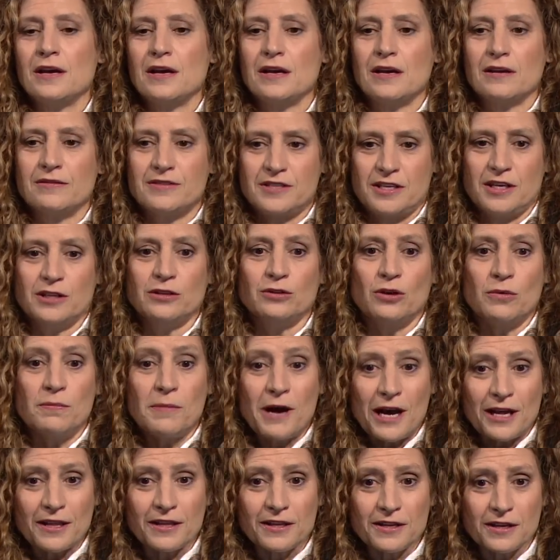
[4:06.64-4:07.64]
siendo
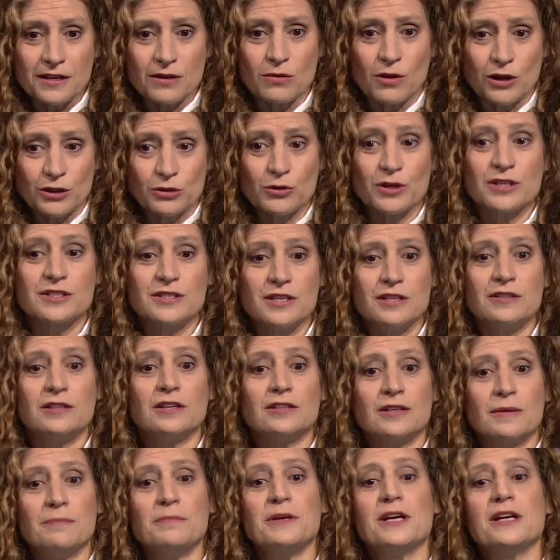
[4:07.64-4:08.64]
madre cuando existe
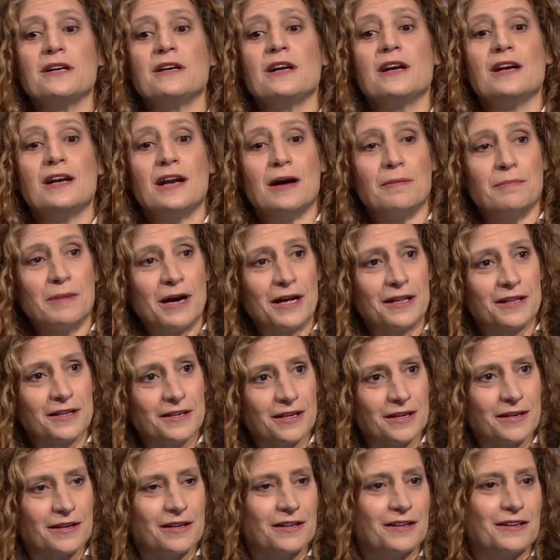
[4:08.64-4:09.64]
también la
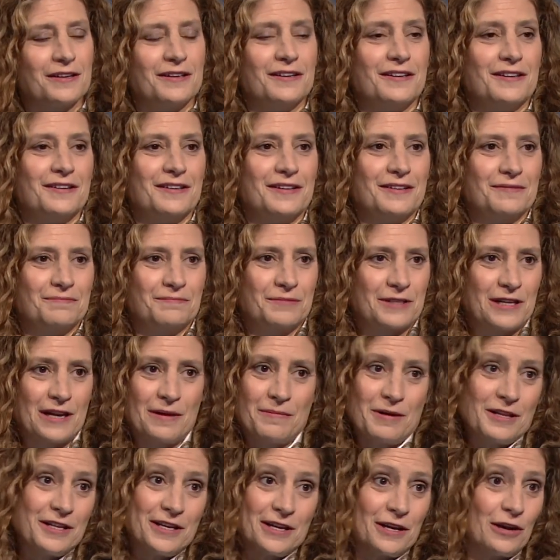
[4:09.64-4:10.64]
madre, la
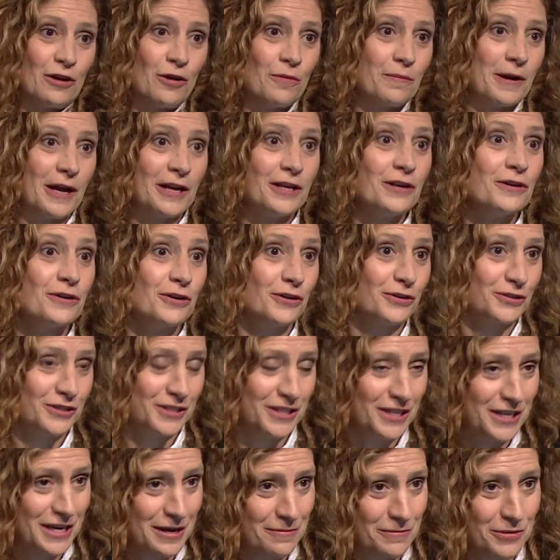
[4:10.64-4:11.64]
madre que lo parió,
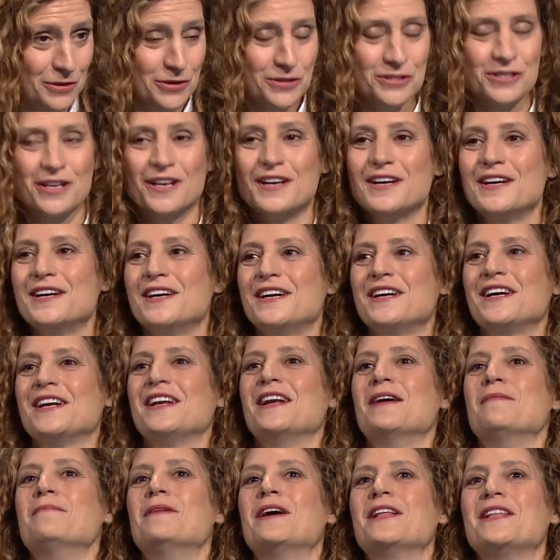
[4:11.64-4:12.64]
digamos,
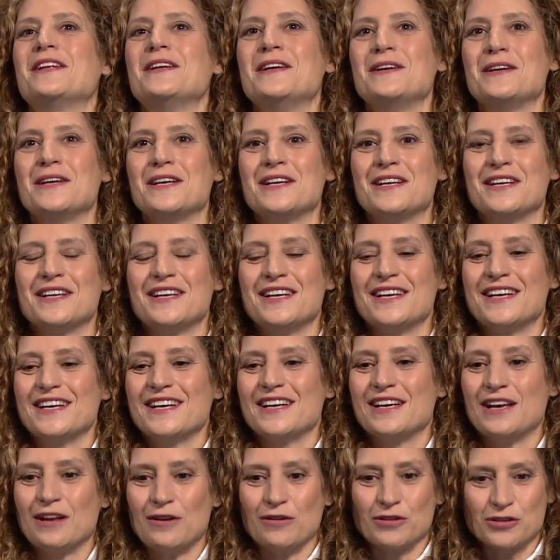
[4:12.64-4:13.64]
la madre
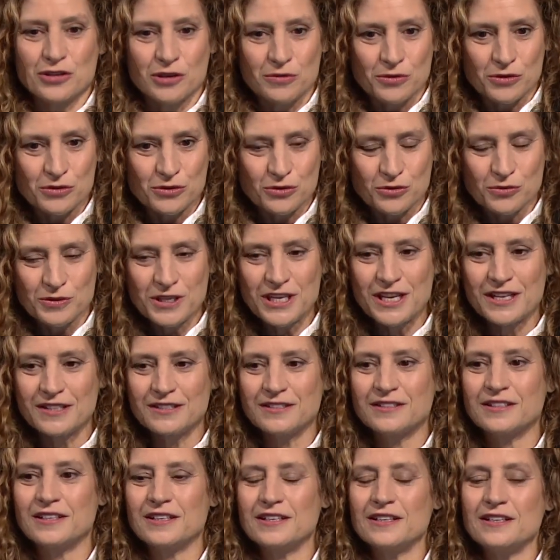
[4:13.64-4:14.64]
que lo llevó en su
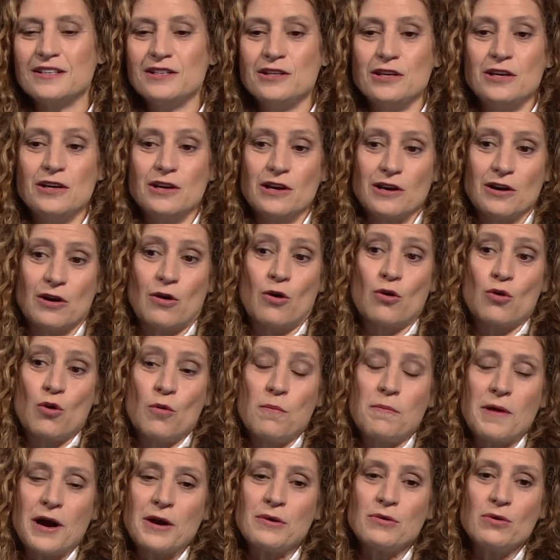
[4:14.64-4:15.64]
vientre, y
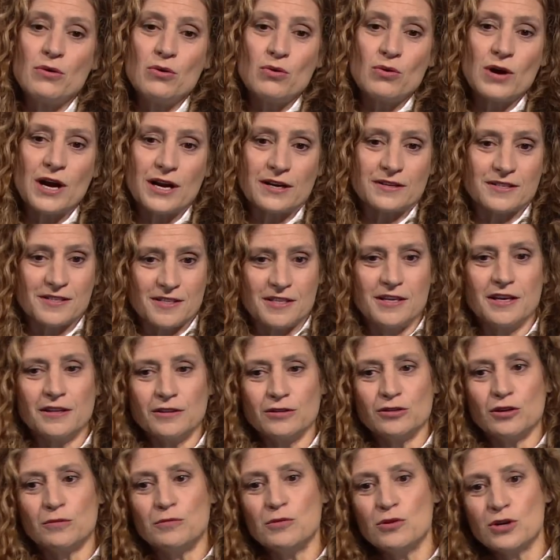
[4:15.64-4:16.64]
ocupar un lugar
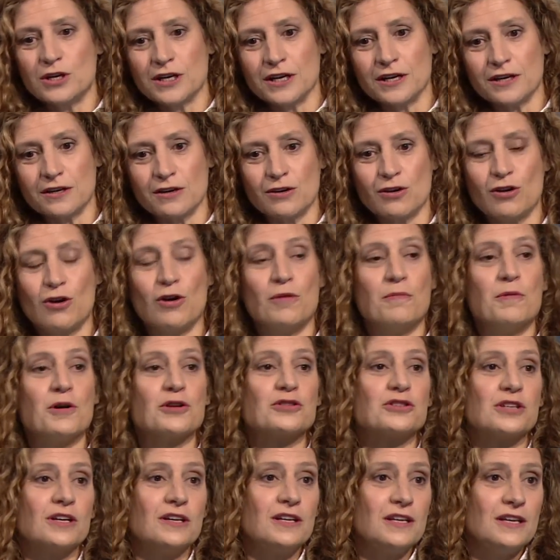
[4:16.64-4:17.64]
siendo mujer como
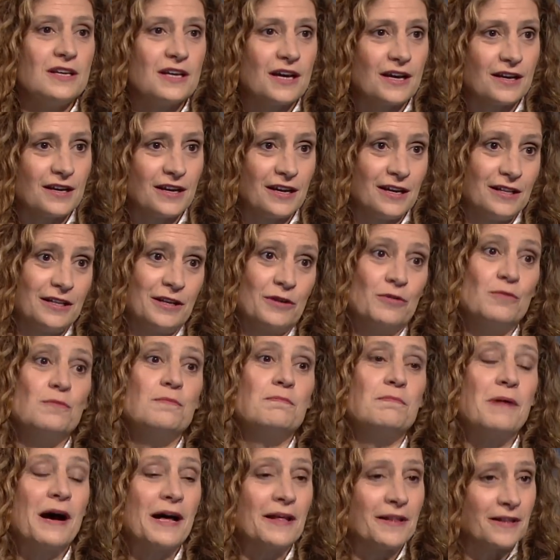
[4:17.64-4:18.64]
sería el de un
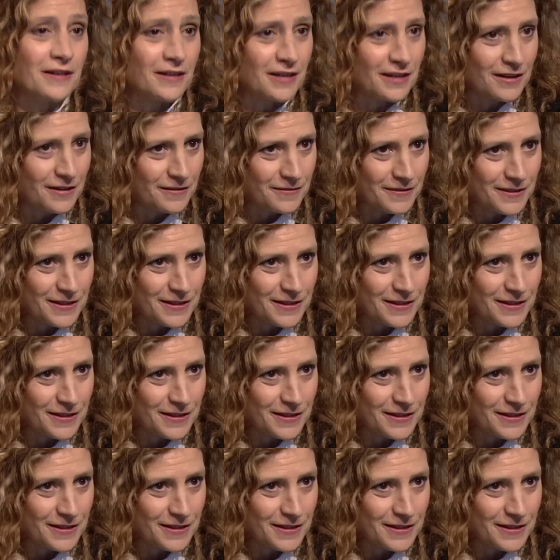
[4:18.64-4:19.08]
padre.